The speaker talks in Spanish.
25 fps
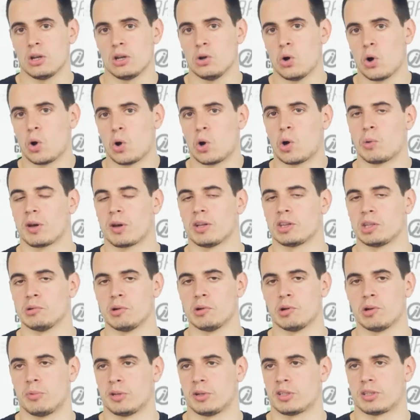y luego el
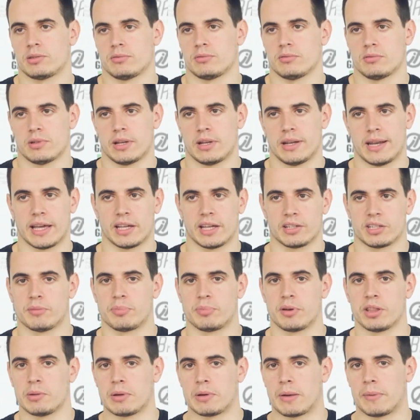objetivo pues, era ese,
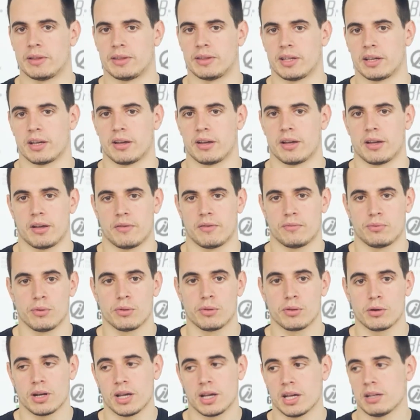principalmente que
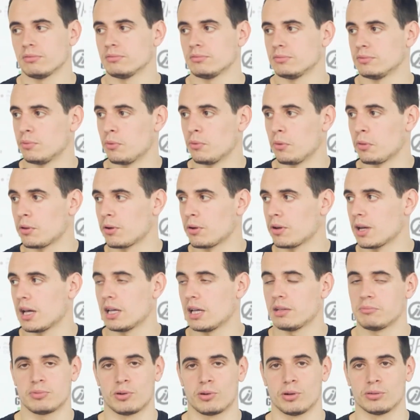funcione,
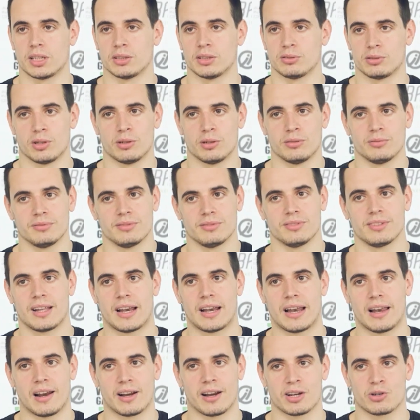funciona, por lo tanto
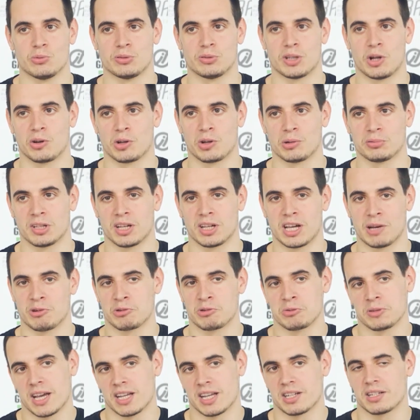el resultado que
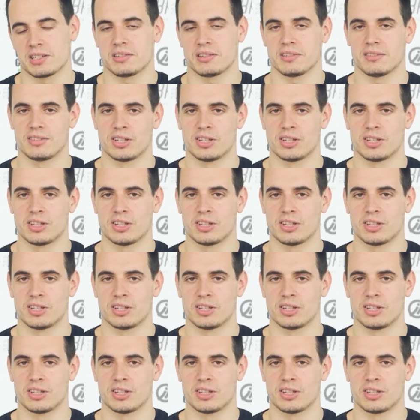obtengamos ya es